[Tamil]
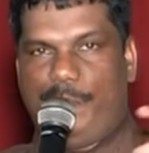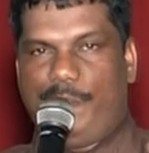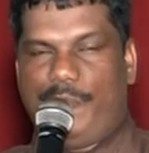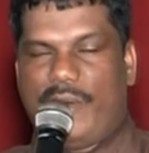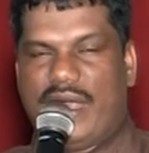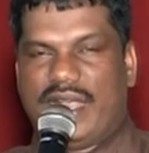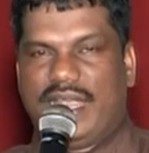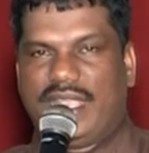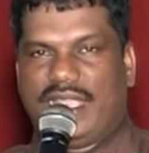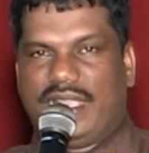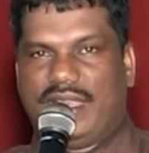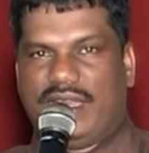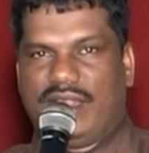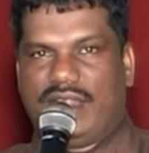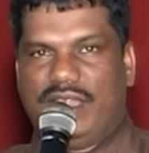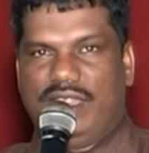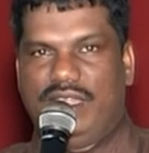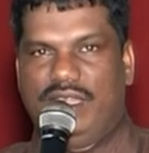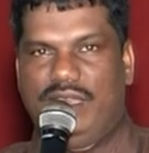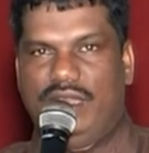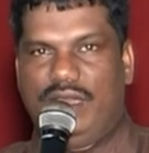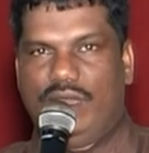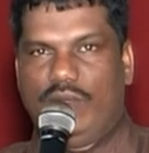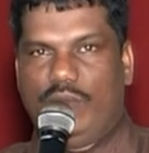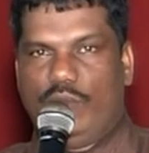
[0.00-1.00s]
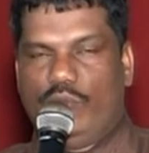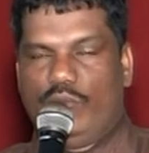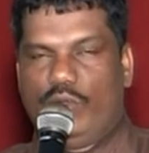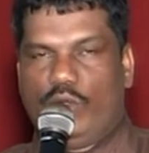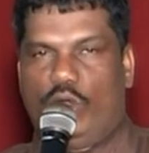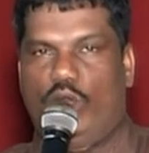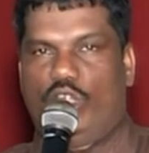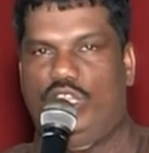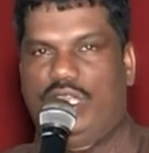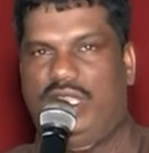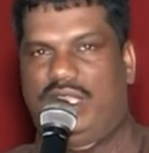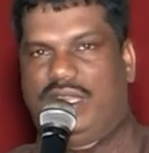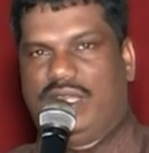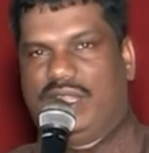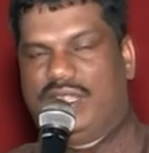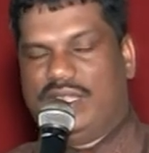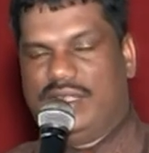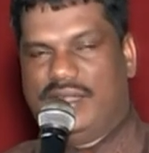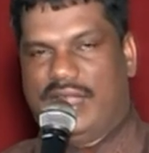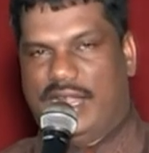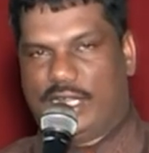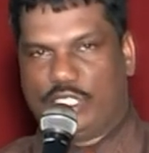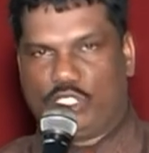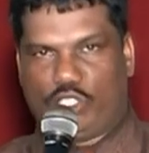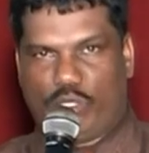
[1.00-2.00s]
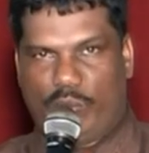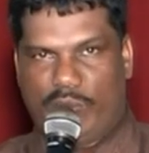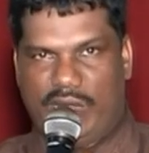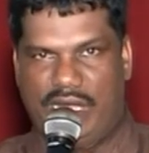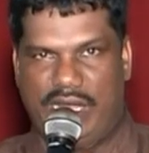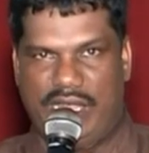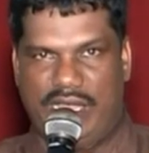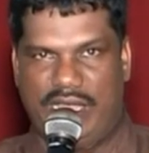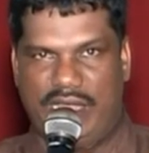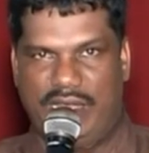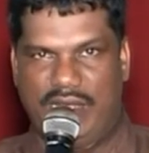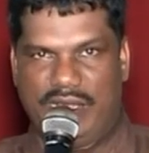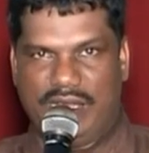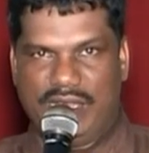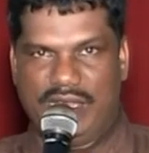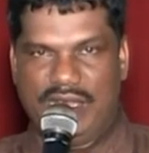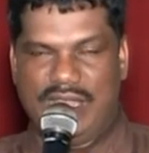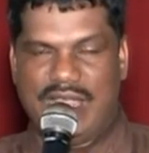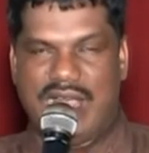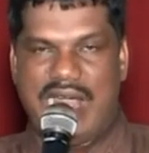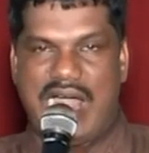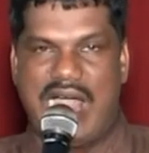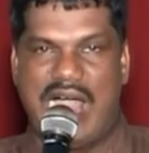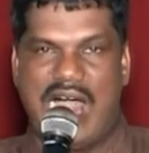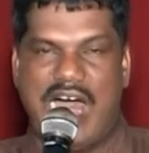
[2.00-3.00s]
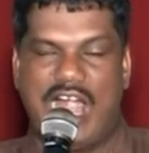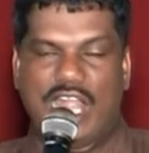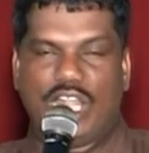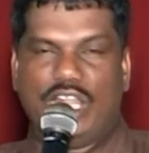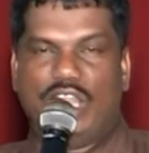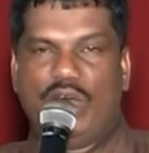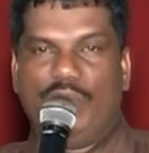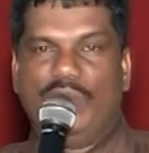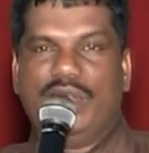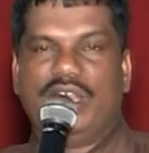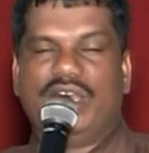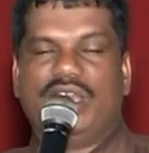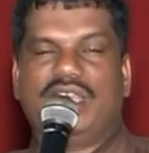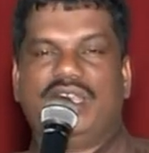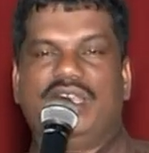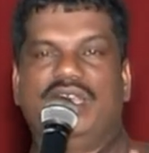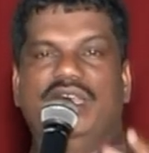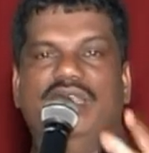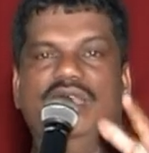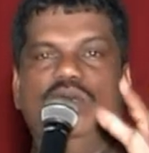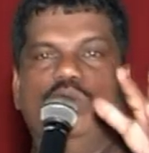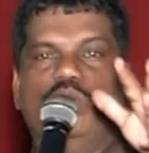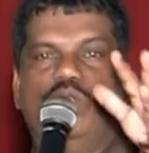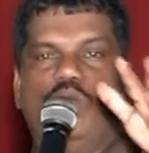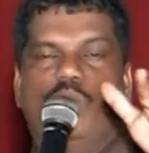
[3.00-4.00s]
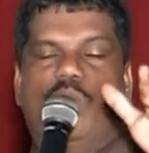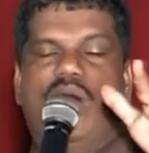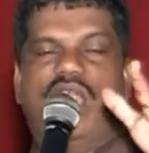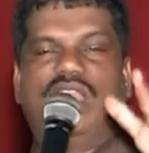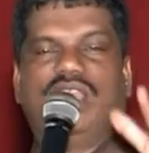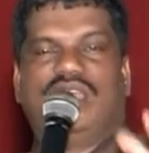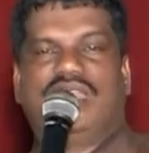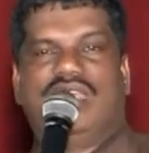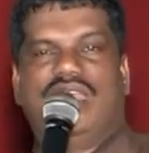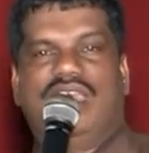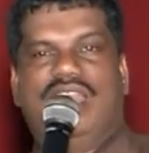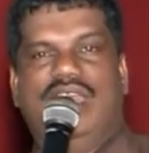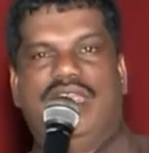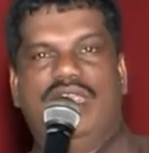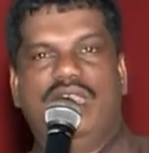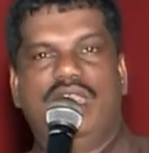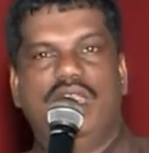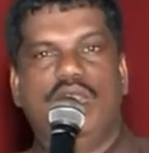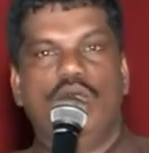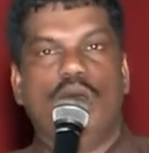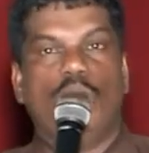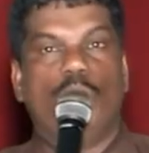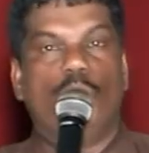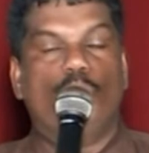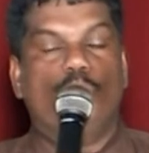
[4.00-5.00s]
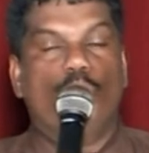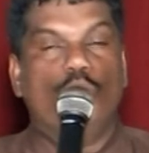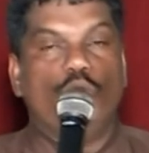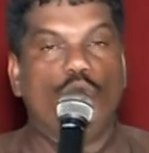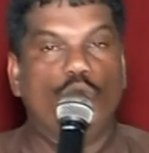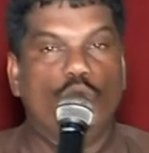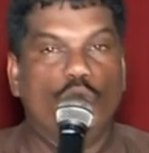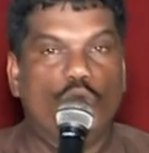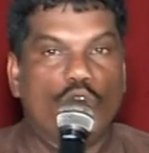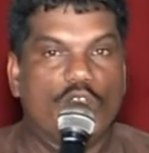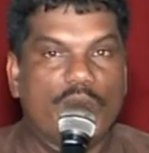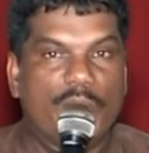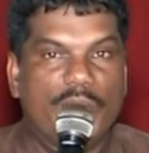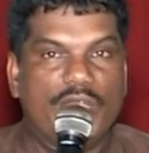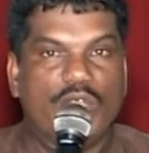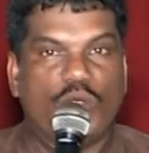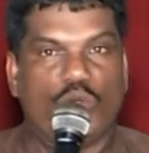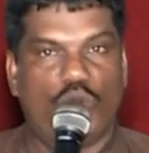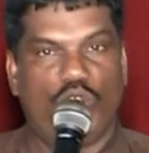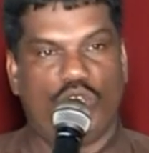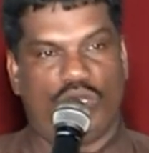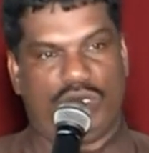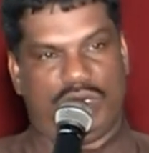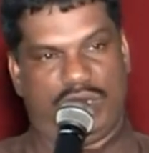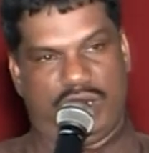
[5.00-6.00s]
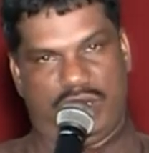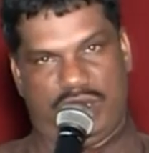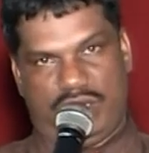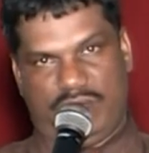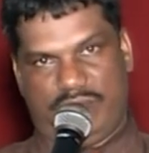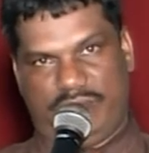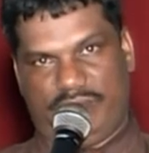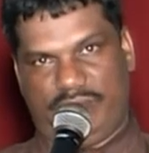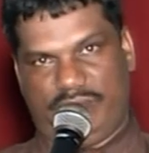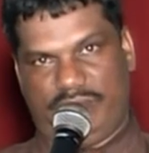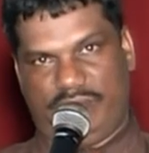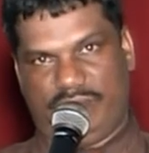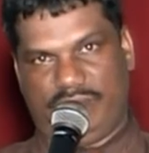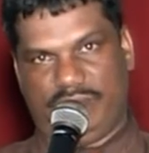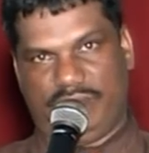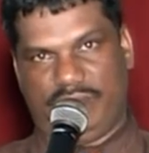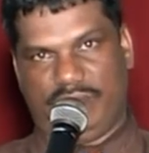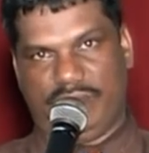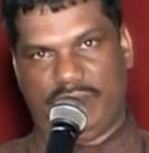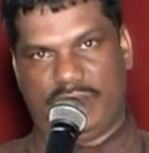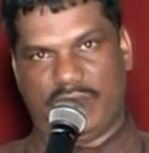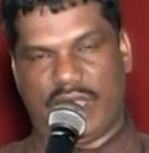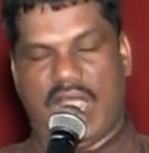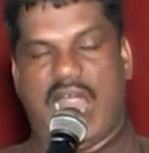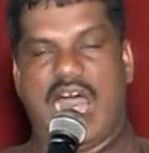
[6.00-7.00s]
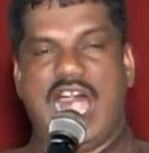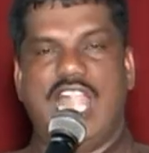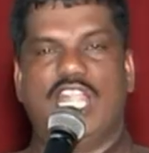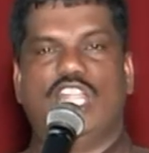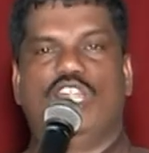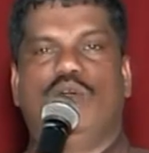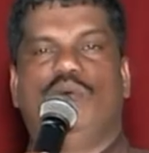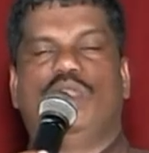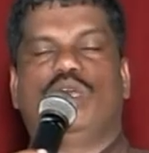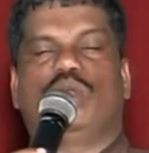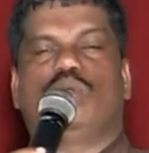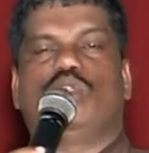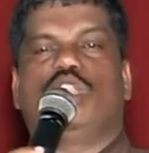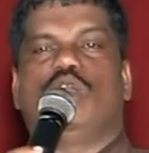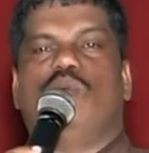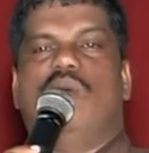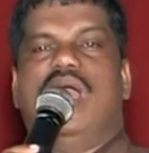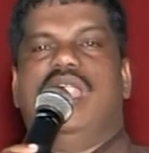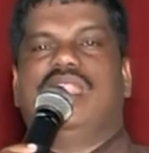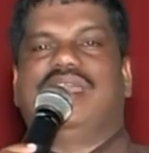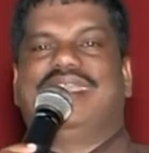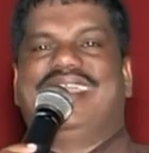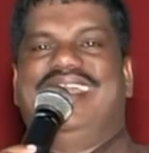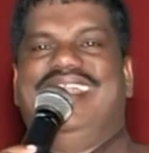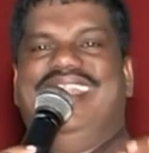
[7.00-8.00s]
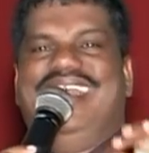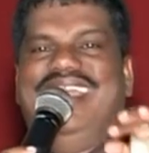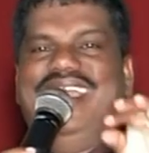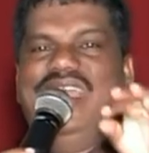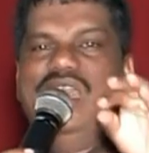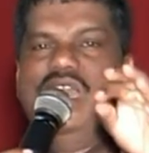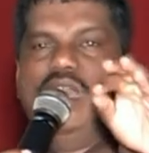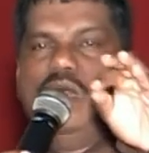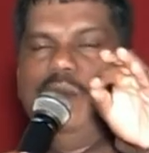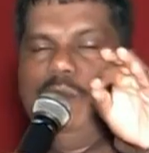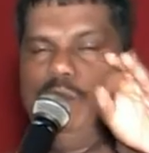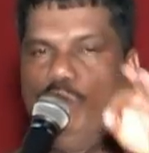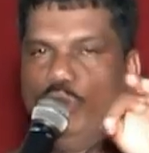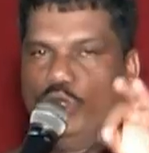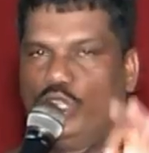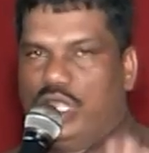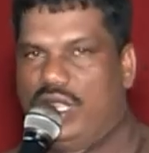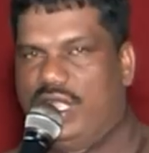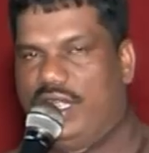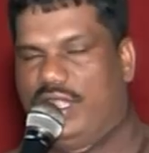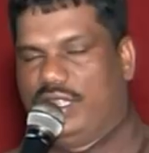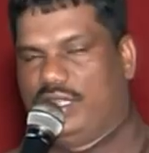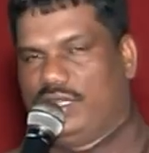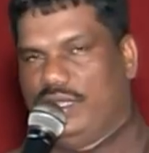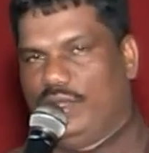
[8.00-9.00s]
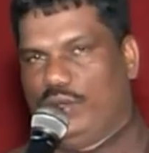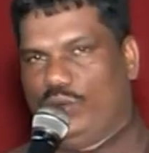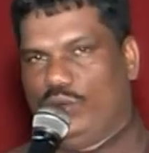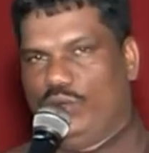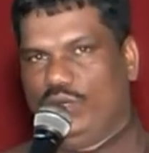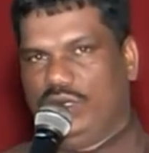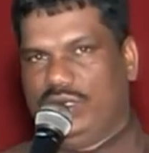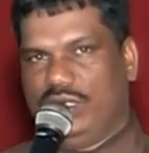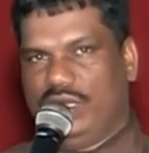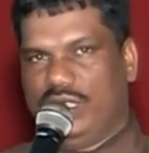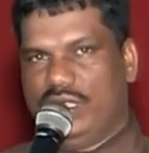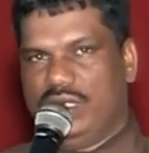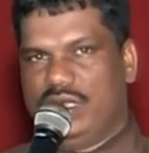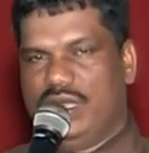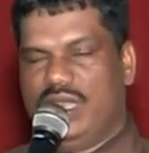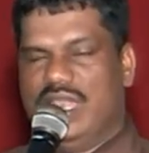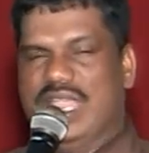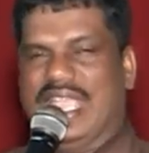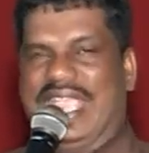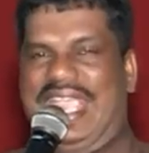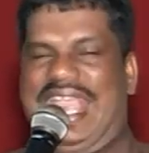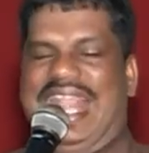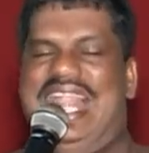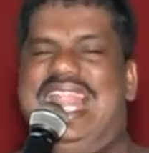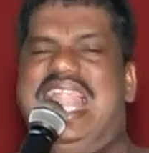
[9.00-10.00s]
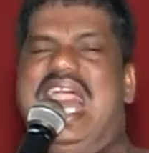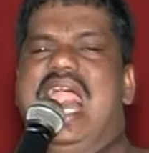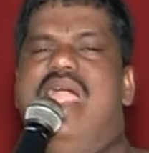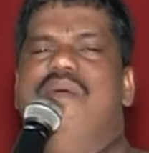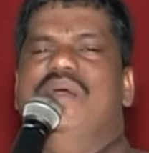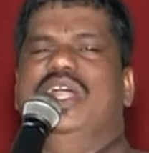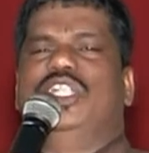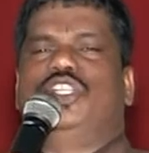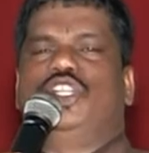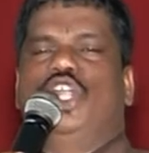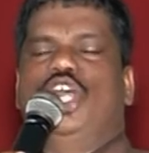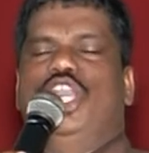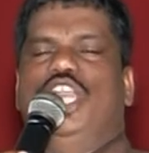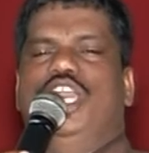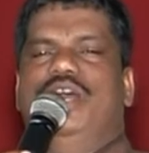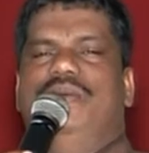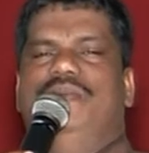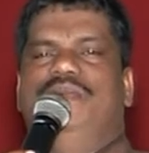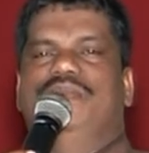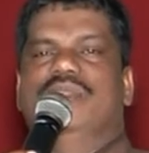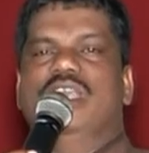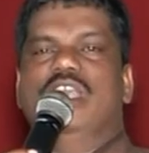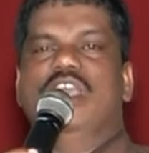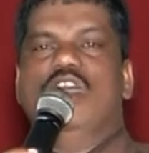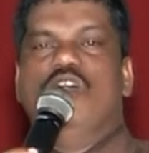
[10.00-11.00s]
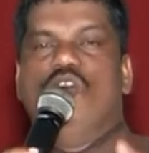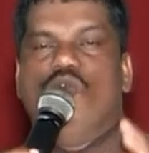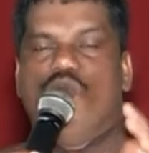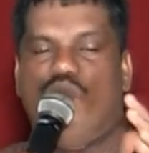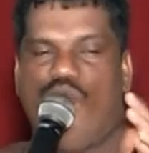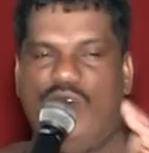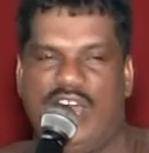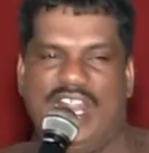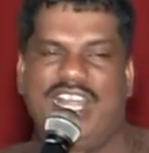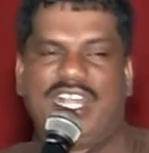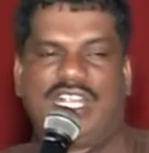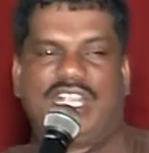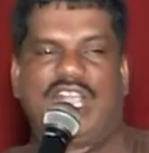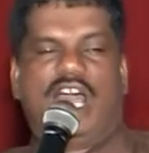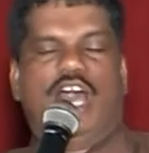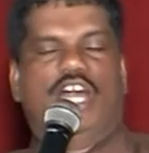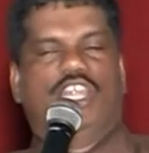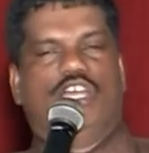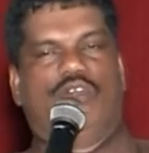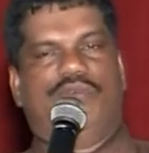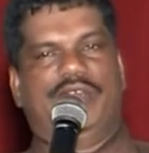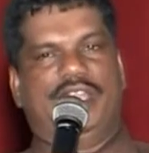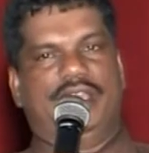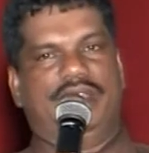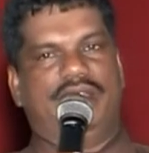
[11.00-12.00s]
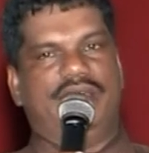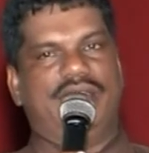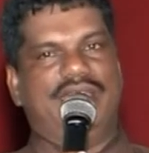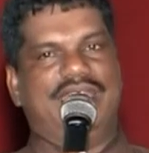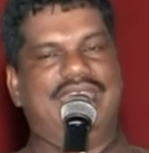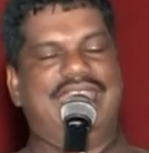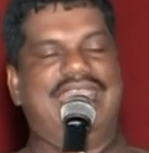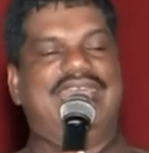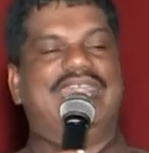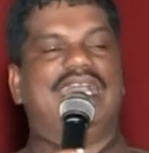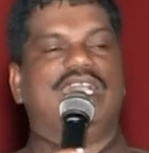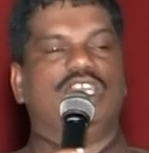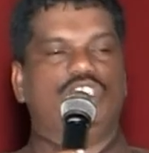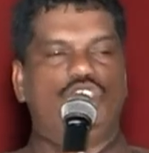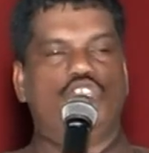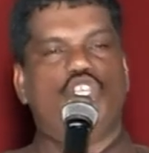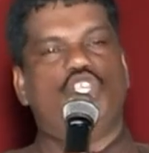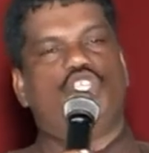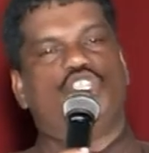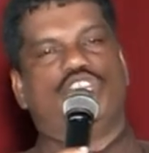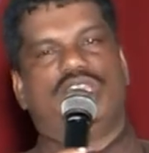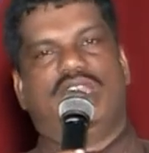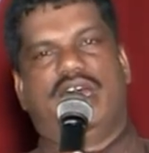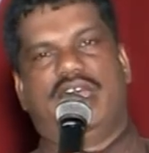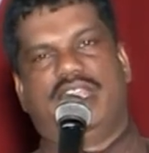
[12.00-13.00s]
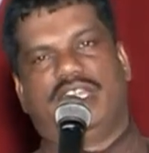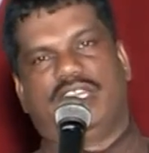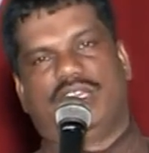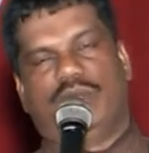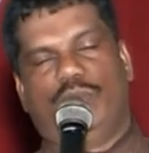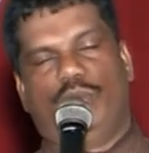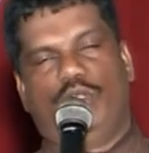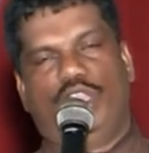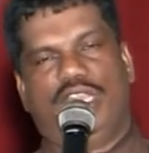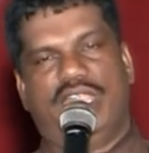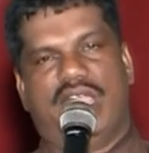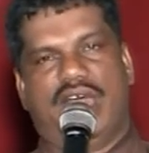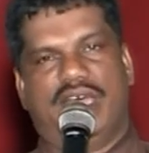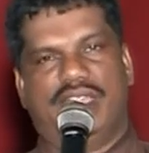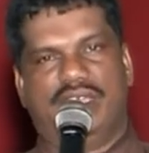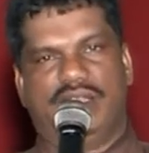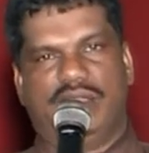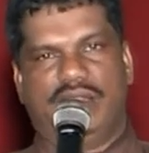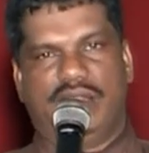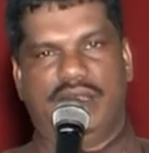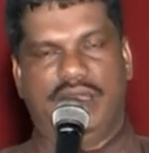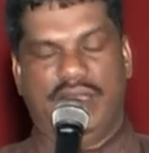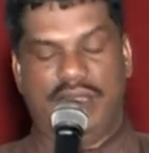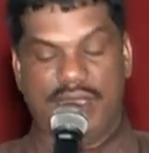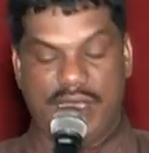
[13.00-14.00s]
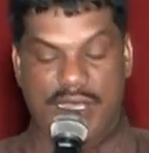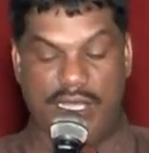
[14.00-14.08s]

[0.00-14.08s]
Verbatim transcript: பகைக்கிறது விரோதிக்கிறதுன்னு அர்த்தம் அல்ல ஆண்டவருக்கு உன்னுடைய வாழ்க்கையிலே முன்னுரிமை கொடுக்கிறது ஆண்டவருக்கு உடைய வாழ்க்கையிலே முதலிடத்தை கொடுக்கிறது எல்லாவற்றையும் வெறுக்காதவன் எனக்கு சீசனாக இருக்க முடியாது என்று